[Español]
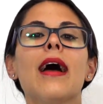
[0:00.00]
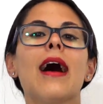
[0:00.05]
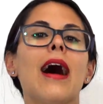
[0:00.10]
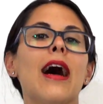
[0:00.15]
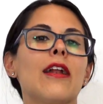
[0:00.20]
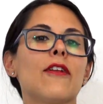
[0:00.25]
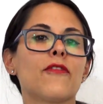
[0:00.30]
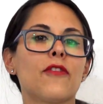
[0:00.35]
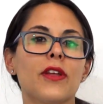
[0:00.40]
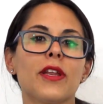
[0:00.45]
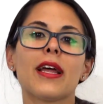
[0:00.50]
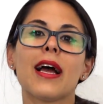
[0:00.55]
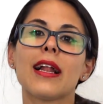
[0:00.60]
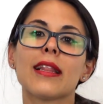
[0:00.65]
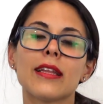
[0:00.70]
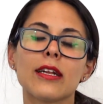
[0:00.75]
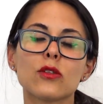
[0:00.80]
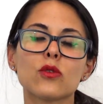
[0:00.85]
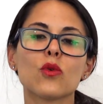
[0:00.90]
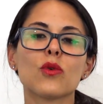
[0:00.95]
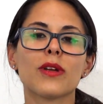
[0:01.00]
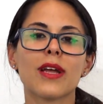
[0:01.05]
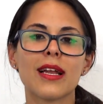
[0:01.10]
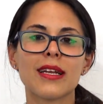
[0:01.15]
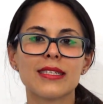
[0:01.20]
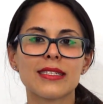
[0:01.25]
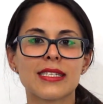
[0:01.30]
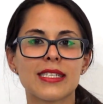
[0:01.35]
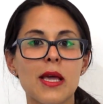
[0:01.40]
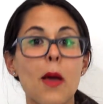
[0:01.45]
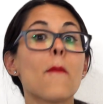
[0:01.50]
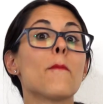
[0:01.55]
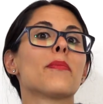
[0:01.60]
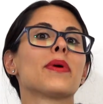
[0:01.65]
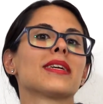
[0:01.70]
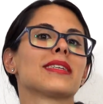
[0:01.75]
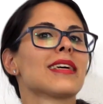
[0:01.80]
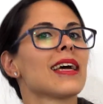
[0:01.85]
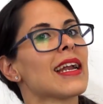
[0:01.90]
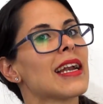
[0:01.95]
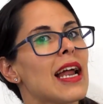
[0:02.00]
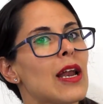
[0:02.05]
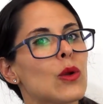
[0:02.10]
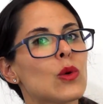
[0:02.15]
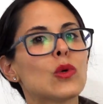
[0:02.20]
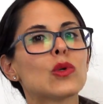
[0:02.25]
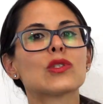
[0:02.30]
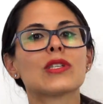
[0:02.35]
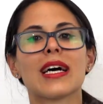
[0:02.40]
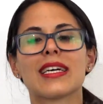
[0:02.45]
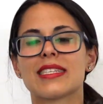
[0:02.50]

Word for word: al final del túnel siempre sale la luz,